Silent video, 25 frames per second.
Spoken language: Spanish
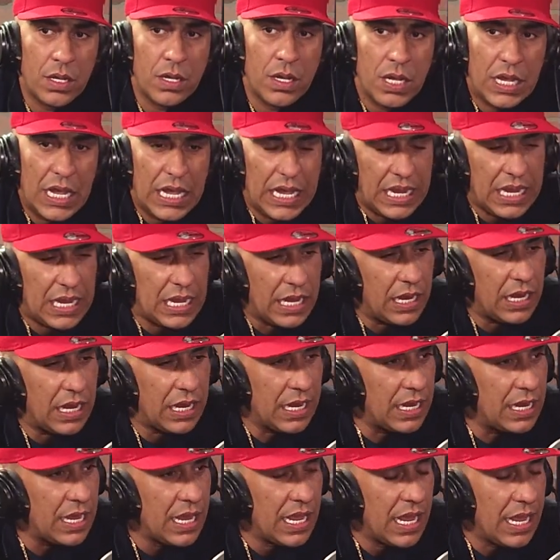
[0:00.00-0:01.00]
Sí, sí,
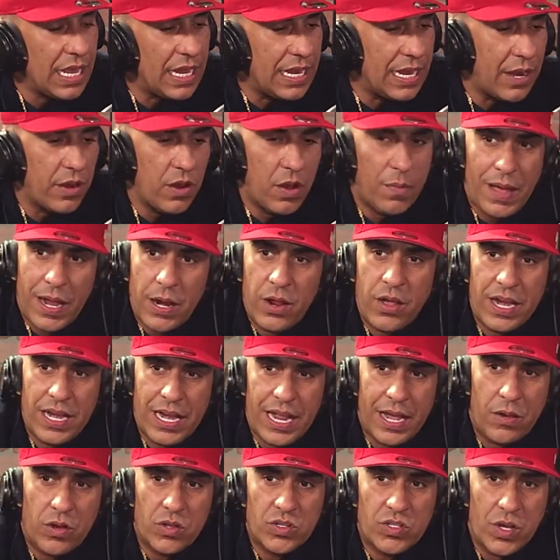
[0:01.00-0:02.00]
siempre pasó. Y es lo malo del
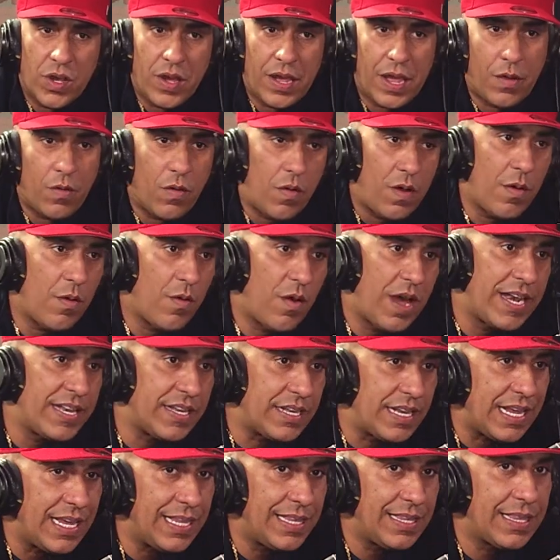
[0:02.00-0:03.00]
negocio, que coja un
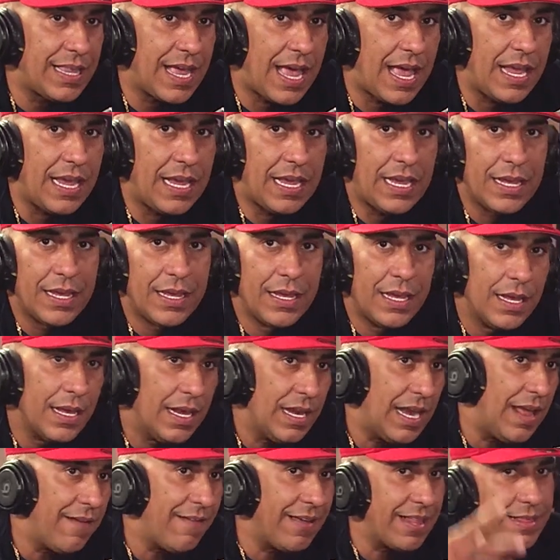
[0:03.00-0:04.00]
artista y
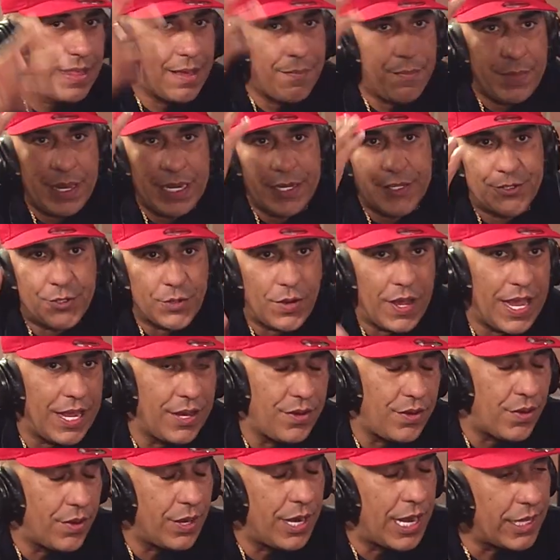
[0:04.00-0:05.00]
le vendan mil
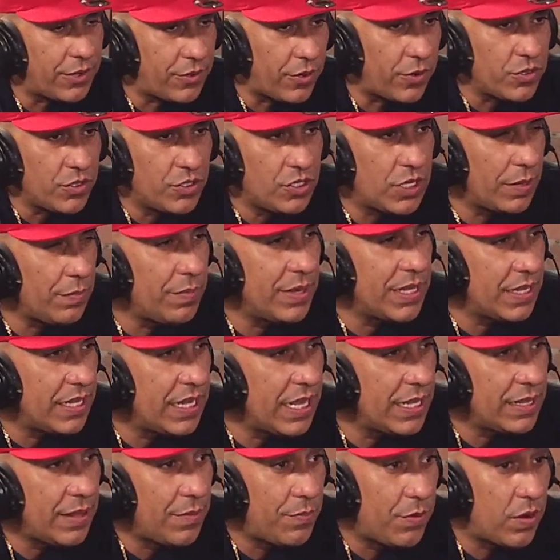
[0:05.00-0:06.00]
sueños y le tronchen, ¿me
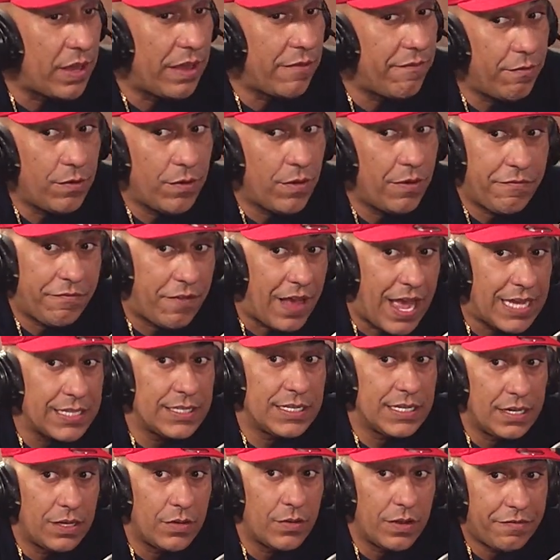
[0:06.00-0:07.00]
entiendes? Porque no es
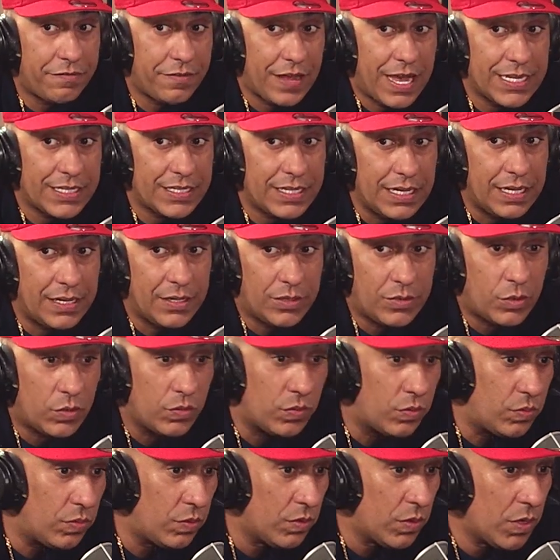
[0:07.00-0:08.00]
fácil, no es fácil.
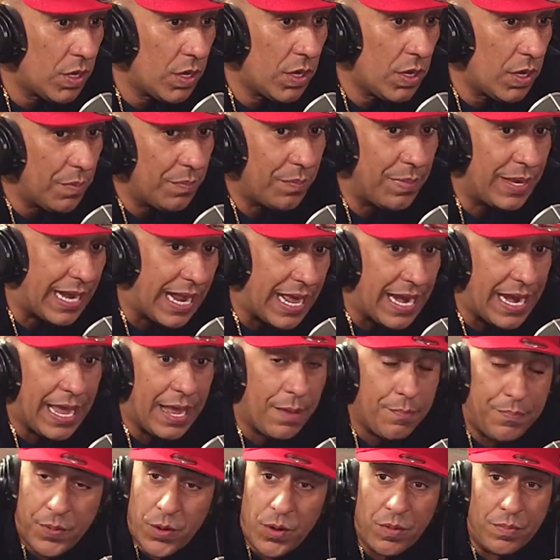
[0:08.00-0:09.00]
Tú, mira el
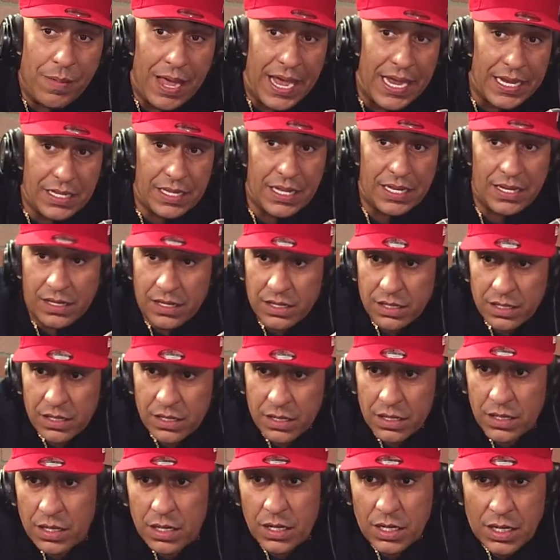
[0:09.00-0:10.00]
ejemplo del Mighty,
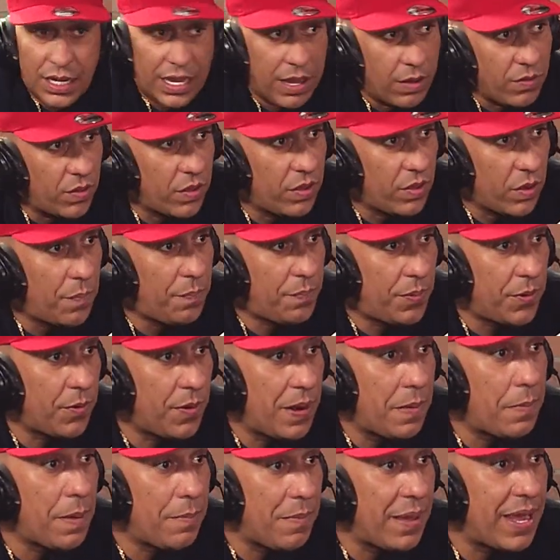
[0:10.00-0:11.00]
que uno de los
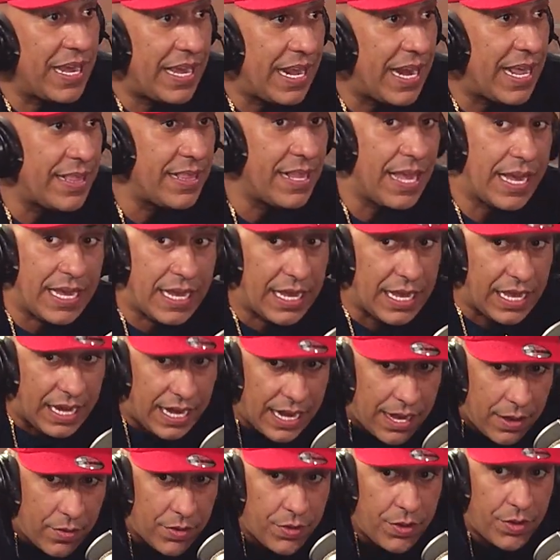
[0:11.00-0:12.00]
problemas más grandes,
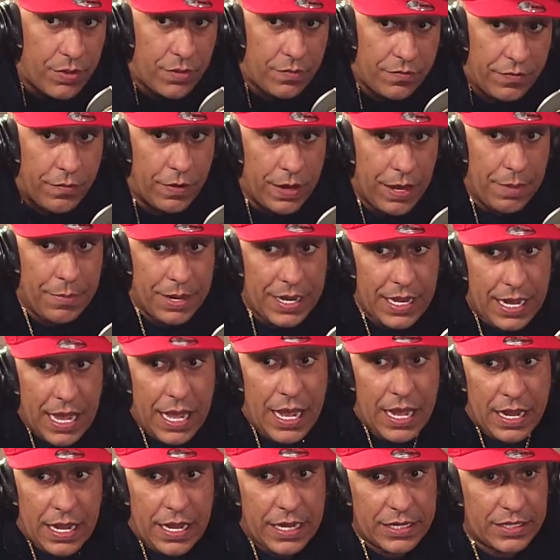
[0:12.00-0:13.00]
creo yo, fue, ¿verdad?
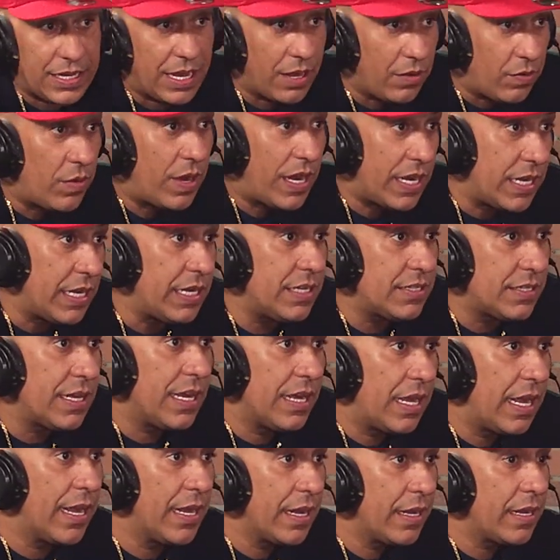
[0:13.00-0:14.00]
Que según él dice,
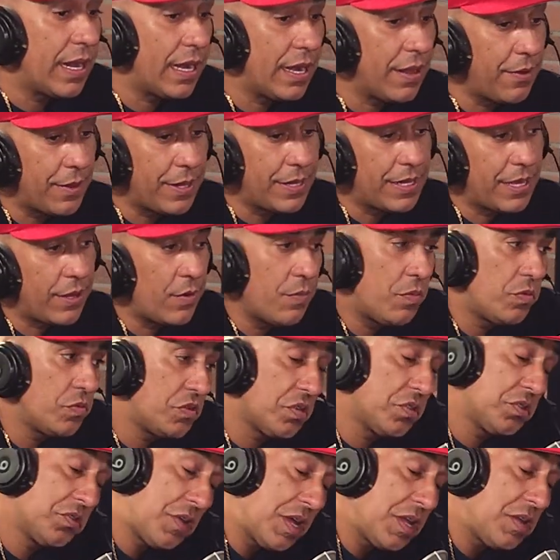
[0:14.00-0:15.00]
que, le vendieron
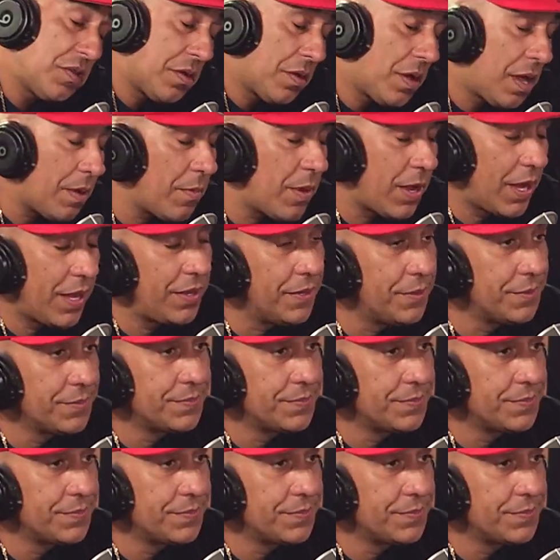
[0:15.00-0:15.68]
muchos sueños. Vamos ahí.